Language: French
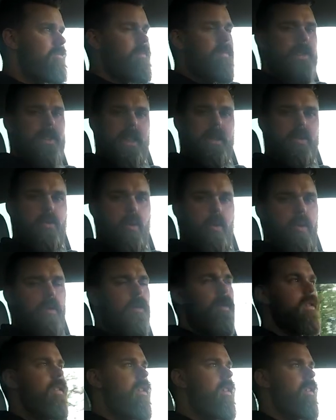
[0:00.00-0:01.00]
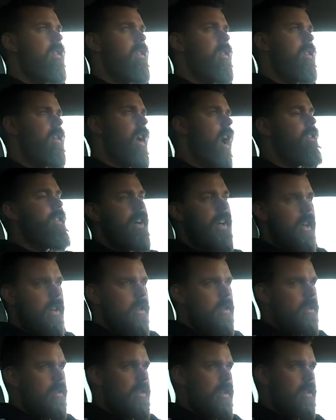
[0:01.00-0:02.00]
Ça se trouve avec un
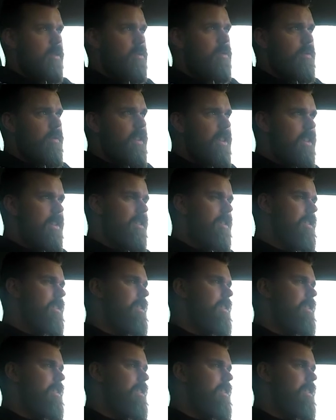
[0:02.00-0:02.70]
entretien suivi